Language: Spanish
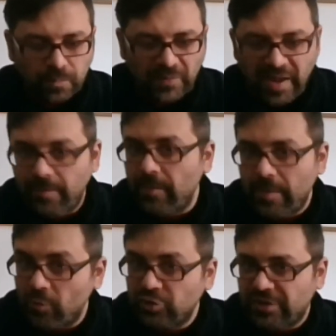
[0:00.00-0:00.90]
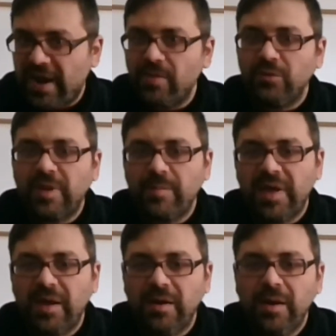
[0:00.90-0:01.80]
he, mostrado
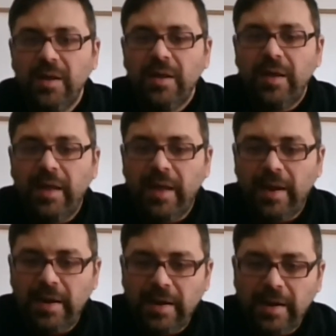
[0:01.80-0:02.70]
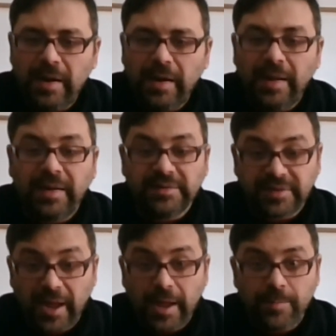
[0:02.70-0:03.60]
también el
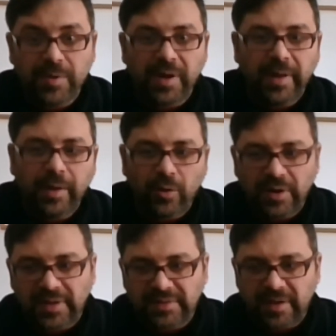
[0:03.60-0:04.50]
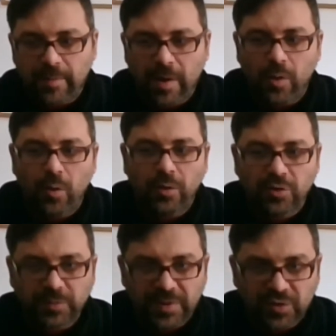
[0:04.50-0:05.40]
Linkscape que, con el que trabajo, y
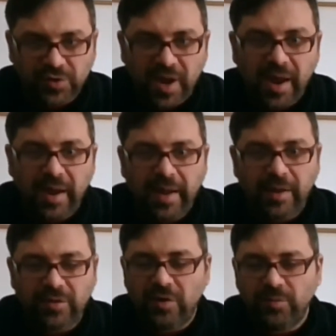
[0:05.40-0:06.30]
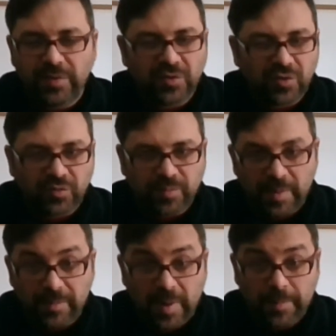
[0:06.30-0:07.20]
los vídeos que, o sea, los vídeos,
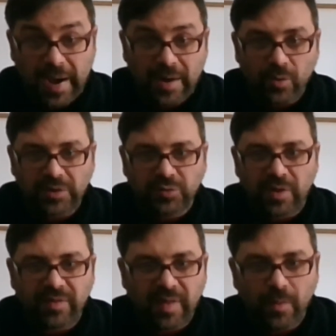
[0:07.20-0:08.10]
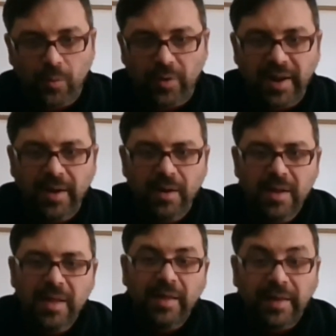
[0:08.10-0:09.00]
el plano que estoy haciendo con él,
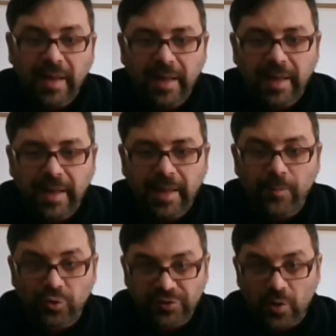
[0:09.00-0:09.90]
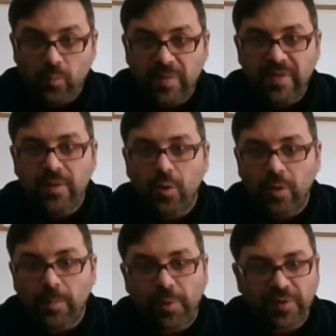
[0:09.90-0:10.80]
que he mostrado un vídeo
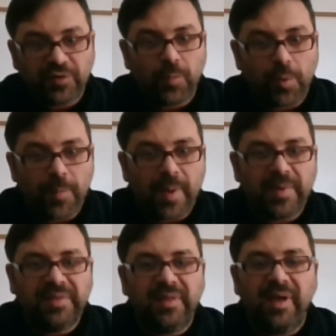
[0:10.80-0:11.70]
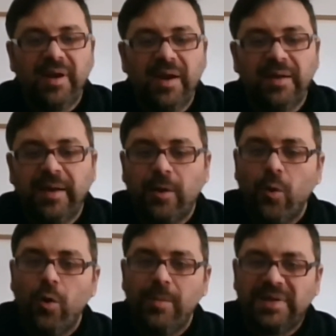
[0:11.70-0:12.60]
con el proceso propiamente en el que
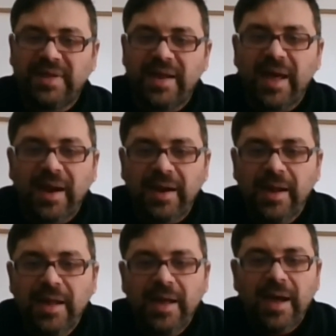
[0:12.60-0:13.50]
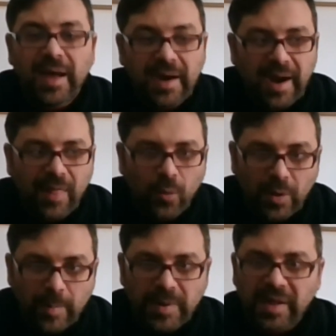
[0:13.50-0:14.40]
cojo material generado
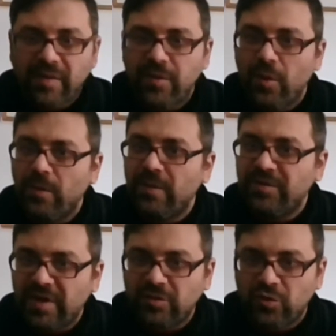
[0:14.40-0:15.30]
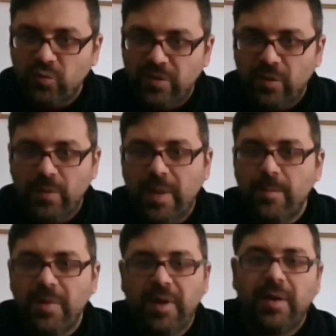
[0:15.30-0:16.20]
con la aplicación Sectors Without
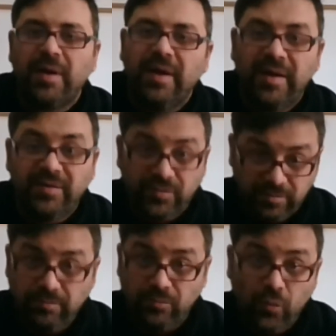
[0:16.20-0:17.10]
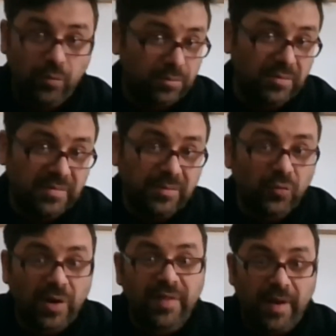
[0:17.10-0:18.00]
Number, que es
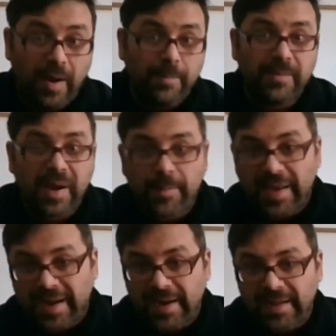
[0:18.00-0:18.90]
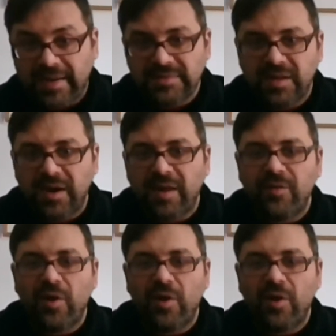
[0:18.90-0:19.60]
utilizan las mecánicas de generación